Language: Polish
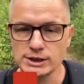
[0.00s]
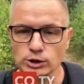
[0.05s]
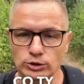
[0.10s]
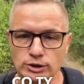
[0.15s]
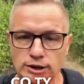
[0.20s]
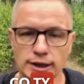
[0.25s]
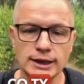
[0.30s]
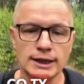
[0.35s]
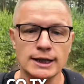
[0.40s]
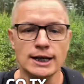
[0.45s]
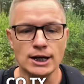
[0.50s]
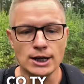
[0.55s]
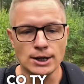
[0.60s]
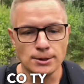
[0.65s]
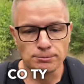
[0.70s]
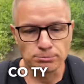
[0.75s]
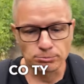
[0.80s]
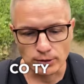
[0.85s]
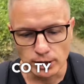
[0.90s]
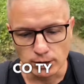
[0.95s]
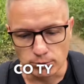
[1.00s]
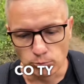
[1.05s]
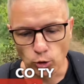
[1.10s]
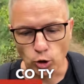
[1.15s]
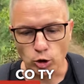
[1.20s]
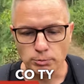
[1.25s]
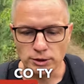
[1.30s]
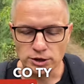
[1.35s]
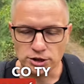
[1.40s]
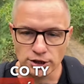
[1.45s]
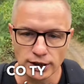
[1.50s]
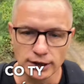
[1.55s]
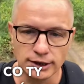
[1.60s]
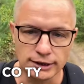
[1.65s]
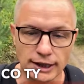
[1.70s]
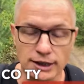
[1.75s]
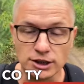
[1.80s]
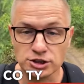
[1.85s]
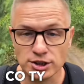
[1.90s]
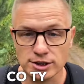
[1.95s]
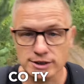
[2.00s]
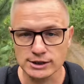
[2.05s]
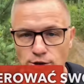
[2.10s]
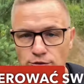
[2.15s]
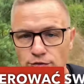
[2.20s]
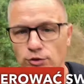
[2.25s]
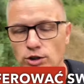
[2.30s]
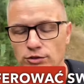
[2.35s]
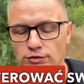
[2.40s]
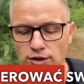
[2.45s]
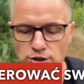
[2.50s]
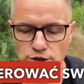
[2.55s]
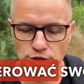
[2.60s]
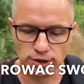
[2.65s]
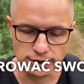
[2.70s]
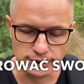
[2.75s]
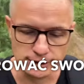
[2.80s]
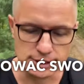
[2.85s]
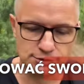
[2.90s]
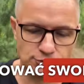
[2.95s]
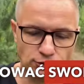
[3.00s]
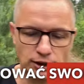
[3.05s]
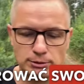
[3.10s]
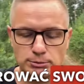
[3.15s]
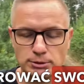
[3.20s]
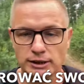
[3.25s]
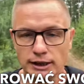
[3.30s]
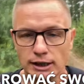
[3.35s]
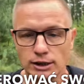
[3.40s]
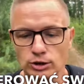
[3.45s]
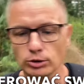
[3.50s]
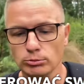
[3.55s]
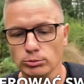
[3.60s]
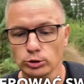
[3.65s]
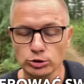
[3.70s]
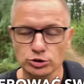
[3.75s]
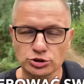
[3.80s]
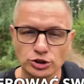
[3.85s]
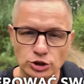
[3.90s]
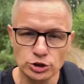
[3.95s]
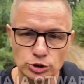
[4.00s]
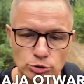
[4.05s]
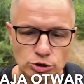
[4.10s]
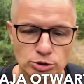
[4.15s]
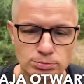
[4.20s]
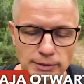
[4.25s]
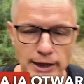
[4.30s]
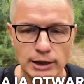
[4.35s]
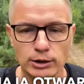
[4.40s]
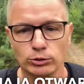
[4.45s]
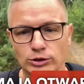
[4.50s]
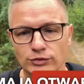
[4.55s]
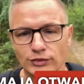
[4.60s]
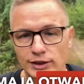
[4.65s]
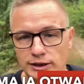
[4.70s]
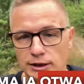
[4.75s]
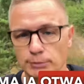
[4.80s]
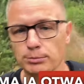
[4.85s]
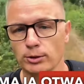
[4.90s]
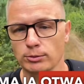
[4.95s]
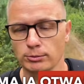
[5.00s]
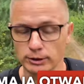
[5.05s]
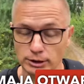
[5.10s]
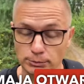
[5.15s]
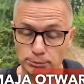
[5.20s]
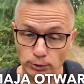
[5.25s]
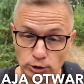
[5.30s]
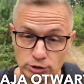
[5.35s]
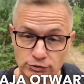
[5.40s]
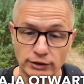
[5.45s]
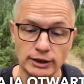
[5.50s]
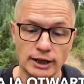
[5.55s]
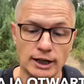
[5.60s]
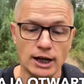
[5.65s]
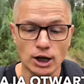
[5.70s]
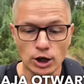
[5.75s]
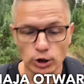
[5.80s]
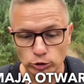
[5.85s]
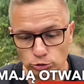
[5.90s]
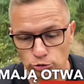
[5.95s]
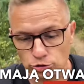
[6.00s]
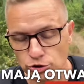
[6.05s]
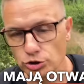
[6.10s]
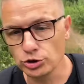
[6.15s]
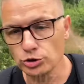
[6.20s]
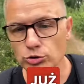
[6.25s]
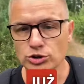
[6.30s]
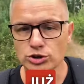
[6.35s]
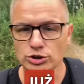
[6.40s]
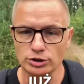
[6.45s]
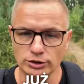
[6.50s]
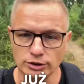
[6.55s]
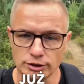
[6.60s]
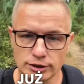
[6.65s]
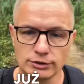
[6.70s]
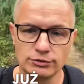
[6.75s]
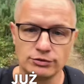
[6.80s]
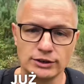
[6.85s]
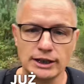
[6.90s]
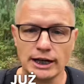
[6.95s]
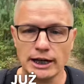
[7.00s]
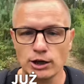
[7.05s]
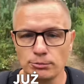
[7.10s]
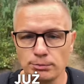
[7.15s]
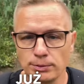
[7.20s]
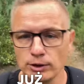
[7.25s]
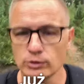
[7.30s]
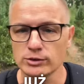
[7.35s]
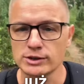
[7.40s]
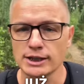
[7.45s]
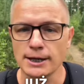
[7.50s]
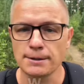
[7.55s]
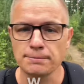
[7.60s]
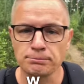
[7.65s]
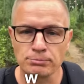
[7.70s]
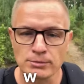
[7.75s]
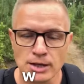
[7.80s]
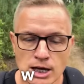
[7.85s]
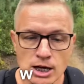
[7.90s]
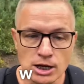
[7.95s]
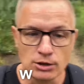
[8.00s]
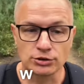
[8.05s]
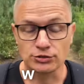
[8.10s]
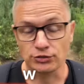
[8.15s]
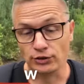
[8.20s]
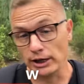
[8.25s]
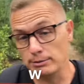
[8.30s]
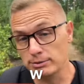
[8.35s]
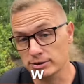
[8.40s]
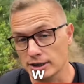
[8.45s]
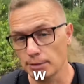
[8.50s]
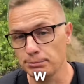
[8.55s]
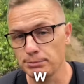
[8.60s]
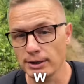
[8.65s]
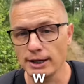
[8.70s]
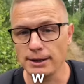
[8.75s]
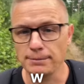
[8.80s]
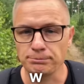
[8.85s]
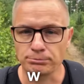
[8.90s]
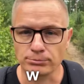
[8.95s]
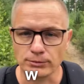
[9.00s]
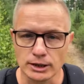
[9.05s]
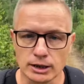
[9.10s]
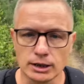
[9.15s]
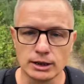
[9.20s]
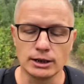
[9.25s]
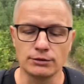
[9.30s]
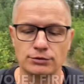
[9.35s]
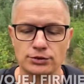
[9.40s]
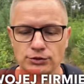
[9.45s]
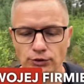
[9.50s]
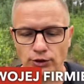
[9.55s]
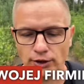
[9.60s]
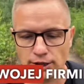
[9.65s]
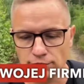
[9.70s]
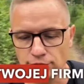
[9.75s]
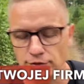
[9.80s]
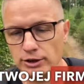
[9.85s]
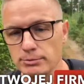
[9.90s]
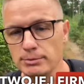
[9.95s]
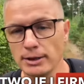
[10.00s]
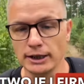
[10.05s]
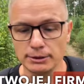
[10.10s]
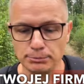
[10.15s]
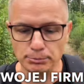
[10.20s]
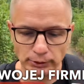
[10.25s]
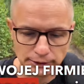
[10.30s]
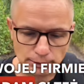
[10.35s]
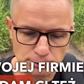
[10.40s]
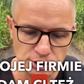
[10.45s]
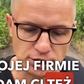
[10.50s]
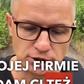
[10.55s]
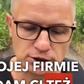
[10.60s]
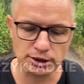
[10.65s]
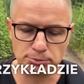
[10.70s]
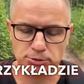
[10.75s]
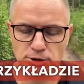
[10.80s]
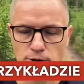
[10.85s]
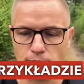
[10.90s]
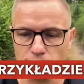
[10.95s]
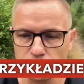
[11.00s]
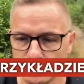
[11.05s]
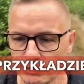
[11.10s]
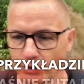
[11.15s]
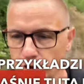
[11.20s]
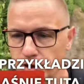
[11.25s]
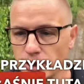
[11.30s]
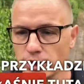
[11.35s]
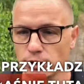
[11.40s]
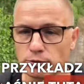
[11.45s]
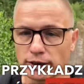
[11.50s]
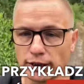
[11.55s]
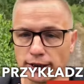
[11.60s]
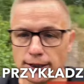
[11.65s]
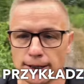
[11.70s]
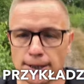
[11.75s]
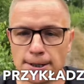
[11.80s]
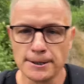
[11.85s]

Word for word: co Ty e, mógłbyś jeszcze zaoferować e, swoim klientom, którzy już mają otwarty portfel, którzy już wydają pieniądze w swoim sklepie, w Twojej firmie. I podam Ci też na przykładzie właśnie tutaj,